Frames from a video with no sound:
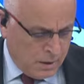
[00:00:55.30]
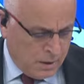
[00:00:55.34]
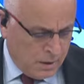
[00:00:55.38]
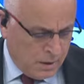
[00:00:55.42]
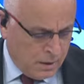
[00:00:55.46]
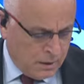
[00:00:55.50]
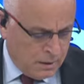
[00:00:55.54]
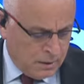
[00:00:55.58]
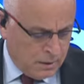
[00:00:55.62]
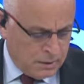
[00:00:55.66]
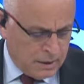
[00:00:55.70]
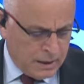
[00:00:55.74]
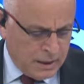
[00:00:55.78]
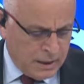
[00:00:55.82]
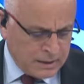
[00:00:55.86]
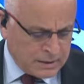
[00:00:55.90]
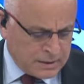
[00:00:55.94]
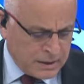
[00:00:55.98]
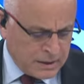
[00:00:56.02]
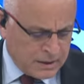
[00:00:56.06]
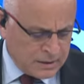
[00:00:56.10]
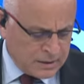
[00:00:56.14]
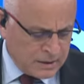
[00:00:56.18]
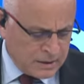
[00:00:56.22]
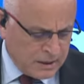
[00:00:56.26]
Değerli
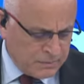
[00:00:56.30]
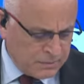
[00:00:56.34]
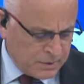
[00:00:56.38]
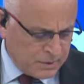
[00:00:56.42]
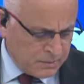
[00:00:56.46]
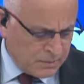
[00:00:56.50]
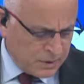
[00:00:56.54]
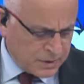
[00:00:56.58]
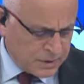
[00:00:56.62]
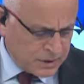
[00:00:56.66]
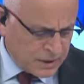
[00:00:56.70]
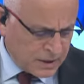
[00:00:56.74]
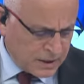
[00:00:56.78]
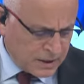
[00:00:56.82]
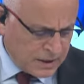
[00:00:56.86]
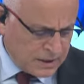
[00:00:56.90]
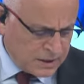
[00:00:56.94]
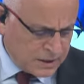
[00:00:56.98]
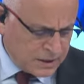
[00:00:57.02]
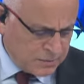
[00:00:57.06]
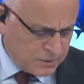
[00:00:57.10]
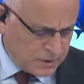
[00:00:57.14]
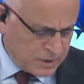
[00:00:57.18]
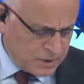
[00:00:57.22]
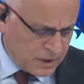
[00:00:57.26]
seyirciler bir başka
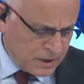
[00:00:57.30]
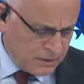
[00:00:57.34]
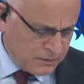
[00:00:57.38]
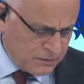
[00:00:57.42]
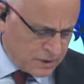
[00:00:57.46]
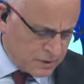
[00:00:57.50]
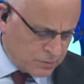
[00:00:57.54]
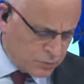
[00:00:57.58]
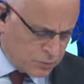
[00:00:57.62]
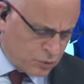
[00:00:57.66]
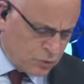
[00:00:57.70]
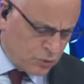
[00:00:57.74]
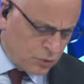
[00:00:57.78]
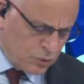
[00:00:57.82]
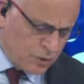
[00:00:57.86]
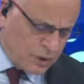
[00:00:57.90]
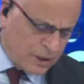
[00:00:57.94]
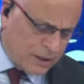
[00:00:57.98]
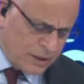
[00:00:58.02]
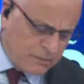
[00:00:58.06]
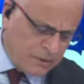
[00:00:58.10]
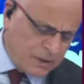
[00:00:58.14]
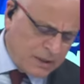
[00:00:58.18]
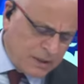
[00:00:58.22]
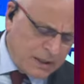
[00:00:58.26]
gelişme daha var. Bugün
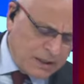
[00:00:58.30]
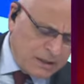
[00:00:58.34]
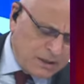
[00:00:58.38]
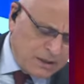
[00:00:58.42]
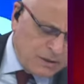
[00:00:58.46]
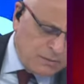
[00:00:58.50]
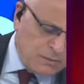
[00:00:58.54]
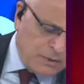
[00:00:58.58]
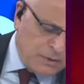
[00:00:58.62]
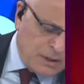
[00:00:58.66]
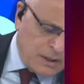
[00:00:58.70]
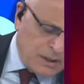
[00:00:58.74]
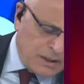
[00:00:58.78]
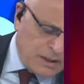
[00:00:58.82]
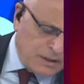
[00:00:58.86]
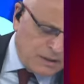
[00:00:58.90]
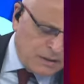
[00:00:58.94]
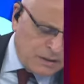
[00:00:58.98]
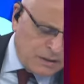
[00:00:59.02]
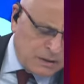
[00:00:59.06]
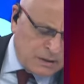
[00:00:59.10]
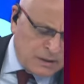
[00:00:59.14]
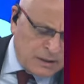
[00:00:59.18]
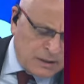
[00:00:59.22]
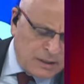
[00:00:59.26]
önemli
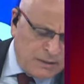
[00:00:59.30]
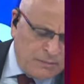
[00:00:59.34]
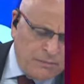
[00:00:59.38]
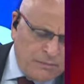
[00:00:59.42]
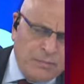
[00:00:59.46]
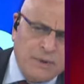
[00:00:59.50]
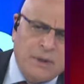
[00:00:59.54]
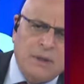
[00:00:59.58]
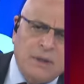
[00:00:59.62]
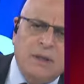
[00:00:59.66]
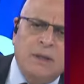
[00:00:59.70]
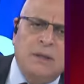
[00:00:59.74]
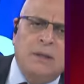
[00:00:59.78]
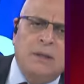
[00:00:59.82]
gelişmelerden biri